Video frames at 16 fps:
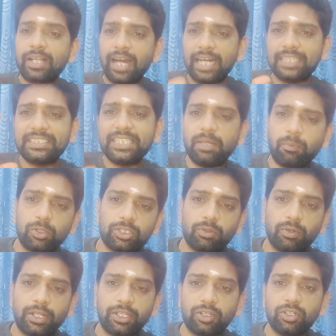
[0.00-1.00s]
காசியை
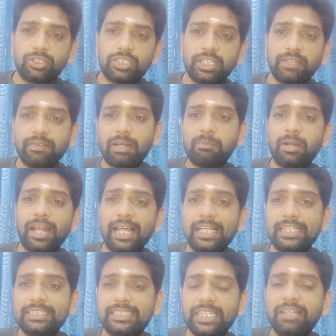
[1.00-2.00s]
பொறுத்த வரைக்கும் தீவிரமான
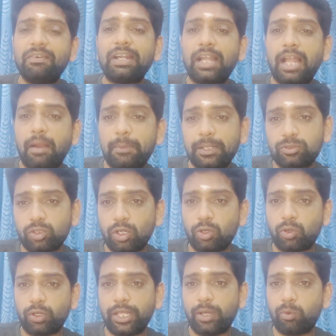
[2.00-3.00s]
ஜீவன் அப்படின்னு
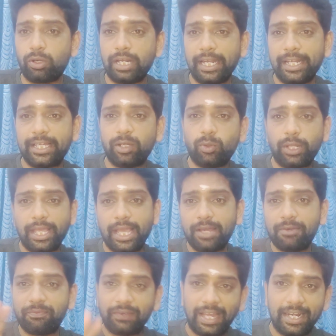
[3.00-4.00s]
சொல்லக்கூடிய ஒரு நடிகருடைய
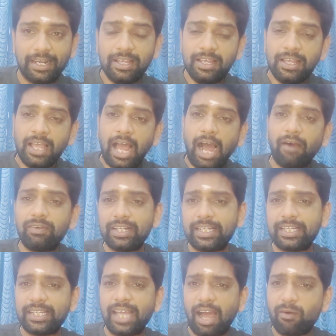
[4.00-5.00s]
ஃபேன்
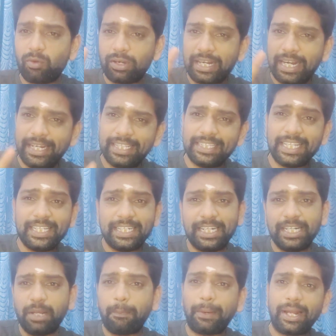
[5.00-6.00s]
அவருக்கு அவர் நடித்த
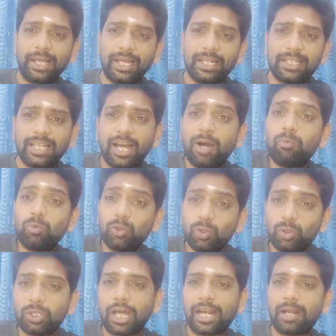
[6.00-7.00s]
இரண்டு படங்கள் தான்
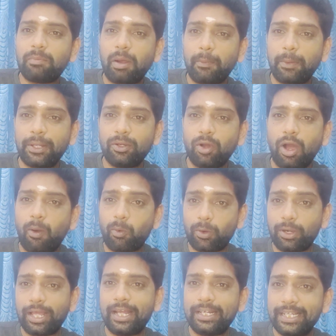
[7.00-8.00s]
முன்னுதாரணம் அப்படின்னு
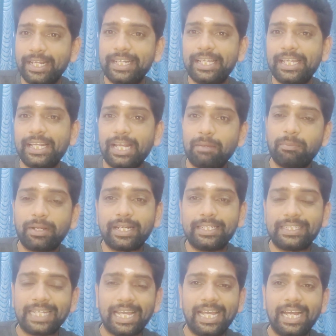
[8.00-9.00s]
அவருடைய நெருங்கிய
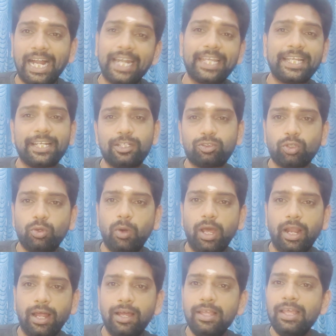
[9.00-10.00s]
நண்பர்கள்ட்ட அடிக்கடி
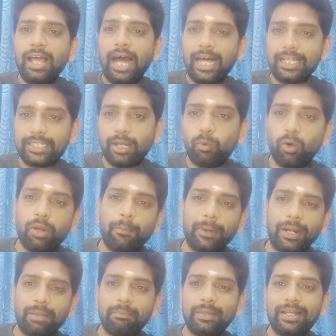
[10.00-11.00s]
சொல்லுவாராம் அதில் ஒரு
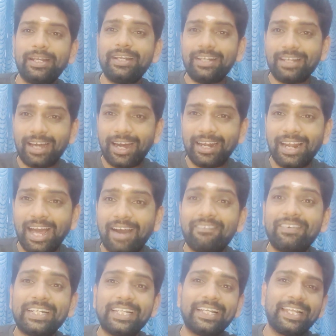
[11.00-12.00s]
படம் பேர் நான்
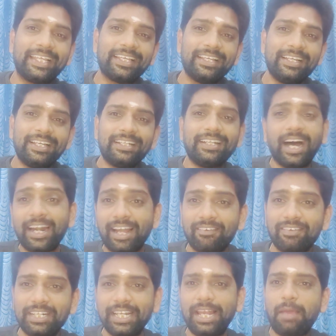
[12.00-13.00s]
அவன் இல்லை நான்
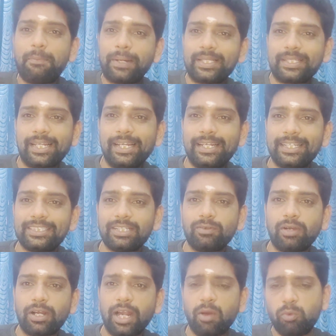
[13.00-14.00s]
அவன் இல்லை படத்தில் என்ன
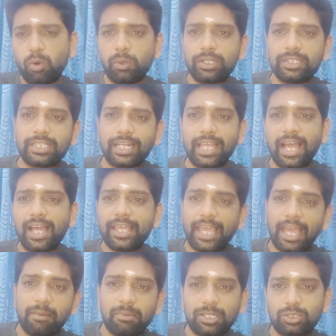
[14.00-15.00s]
செய்வாங்கன்னா ஒவ்வொருத்தரையாக
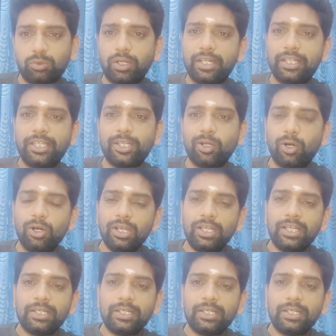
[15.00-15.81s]
ஏமாத்துவார் ஹீரோ